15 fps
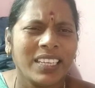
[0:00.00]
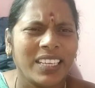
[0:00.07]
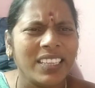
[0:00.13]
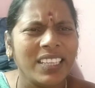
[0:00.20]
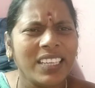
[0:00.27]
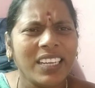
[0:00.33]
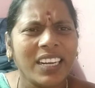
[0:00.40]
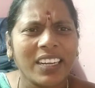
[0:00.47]

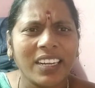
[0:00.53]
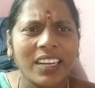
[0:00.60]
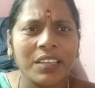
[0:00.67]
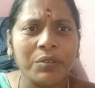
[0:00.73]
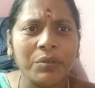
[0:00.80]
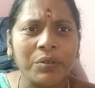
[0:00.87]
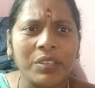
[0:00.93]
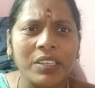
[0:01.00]
ఎందుకురా అట్లా
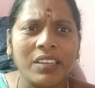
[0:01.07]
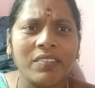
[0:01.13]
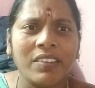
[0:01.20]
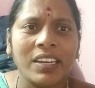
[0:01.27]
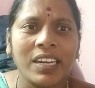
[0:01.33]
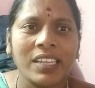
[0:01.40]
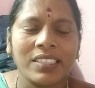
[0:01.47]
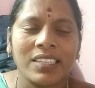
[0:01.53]
అనుకుంటారు
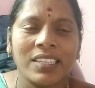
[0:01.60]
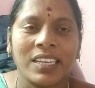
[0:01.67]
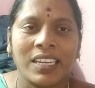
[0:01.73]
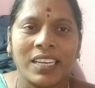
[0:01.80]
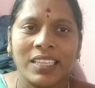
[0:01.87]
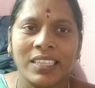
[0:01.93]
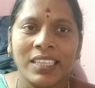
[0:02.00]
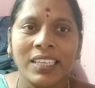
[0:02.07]
వాడిని అసలు
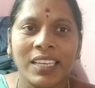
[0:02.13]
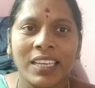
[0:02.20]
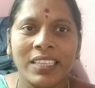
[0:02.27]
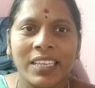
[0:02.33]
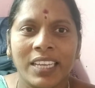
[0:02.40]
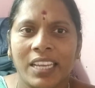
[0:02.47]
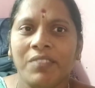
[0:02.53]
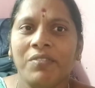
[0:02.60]
నాకు అర్థం
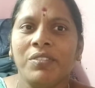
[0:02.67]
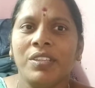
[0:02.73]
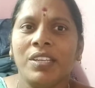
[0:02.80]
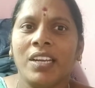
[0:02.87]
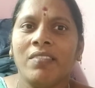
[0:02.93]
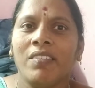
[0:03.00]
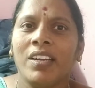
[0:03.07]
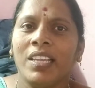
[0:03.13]
కాదు
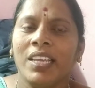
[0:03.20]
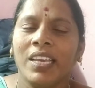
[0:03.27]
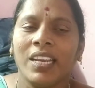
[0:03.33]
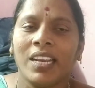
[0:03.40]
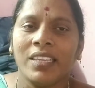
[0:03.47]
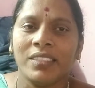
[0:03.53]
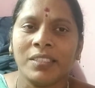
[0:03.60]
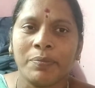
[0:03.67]
ఏముందిరా వాడి
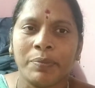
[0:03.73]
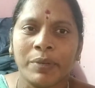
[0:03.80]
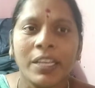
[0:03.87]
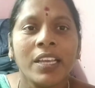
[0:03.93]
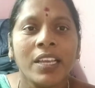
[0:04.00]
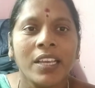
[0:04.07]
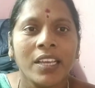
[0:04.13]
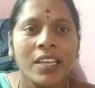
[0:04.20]
దగ్గర అని చెప్పి
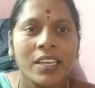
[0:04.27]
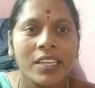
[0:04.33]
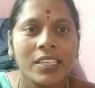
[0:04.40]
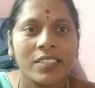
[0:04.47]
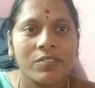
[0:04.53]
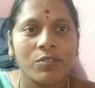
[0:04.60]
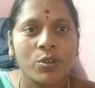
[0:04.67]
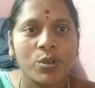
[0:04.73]

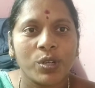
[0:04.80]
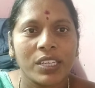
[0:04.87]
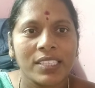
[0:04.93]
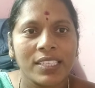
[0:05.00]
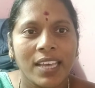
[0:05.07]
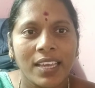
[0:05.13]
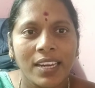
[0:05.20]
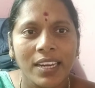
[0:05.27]

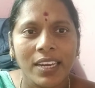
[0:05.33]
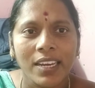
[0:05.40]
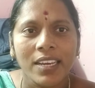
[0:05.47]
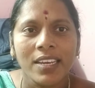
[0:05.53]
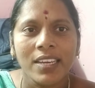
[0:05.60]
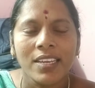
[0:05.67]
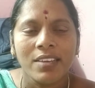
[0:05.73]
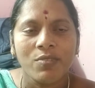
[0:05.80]
ఒక్కొక్కసారి
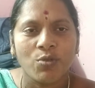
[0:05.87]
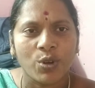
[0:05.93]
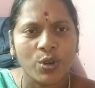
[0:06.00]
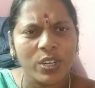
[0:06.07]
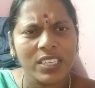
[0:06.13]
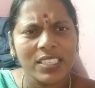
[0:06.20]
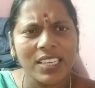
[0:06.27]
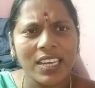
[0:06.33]

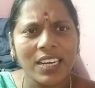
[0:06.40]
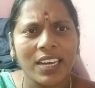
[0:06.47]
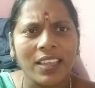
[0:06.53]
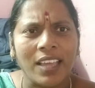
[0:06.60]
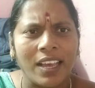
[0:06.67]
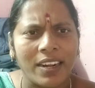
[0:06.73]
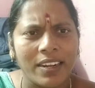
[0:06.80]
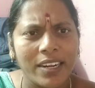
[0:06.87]
ఒక్కొక్కసారి
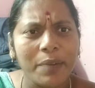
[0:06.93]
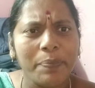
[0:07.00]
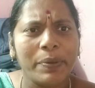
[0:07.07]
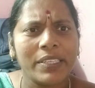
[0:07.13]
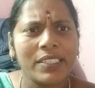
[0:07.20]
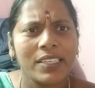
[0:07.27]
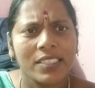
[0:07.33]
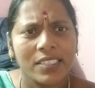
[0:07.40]
కదా హండ్రెడ్
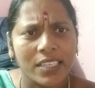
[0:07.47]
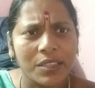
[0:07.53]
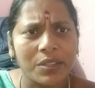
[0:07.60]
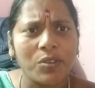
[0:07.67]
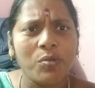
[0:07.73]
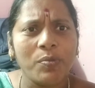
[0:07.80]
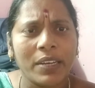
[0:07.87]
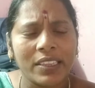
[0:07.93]
పర్సెంట్
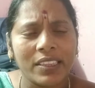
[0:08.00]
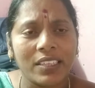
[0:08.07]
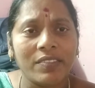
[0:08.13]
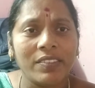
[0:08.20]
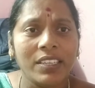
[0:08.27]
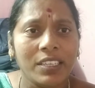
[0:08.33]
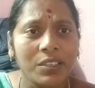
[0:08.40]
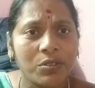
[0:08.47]
శత్రువు
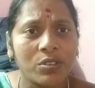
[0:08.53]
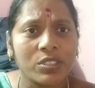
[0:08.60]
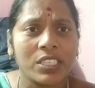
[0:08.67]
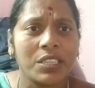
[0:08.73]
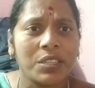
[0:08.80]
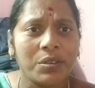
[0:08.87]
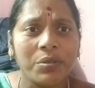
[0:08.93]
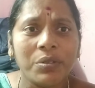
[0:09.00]
మాత్రమే ఇంకొక
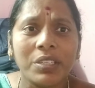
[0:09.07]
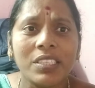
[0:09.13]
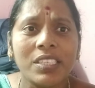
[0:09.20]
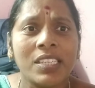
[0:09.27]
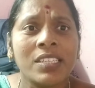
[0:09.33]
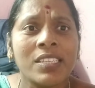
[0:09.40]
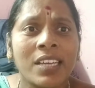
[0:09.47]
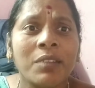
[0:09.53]
శత్రువు
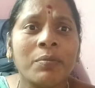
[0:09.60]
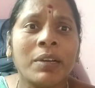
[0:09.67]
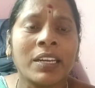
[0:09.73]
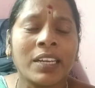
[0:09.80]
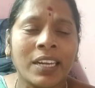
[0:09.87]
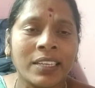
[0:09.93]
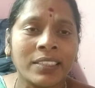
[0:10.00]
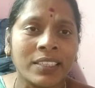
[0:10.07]
గురించి నిజాలు
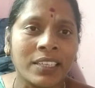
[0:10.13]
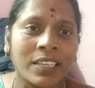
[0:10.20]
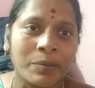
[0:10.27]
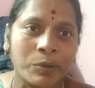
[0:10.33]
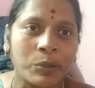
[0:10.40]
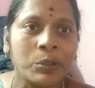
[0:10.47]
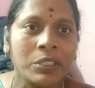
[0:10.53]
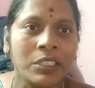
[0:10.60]

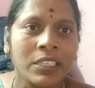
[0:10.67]
మాట్లాడతాడేమో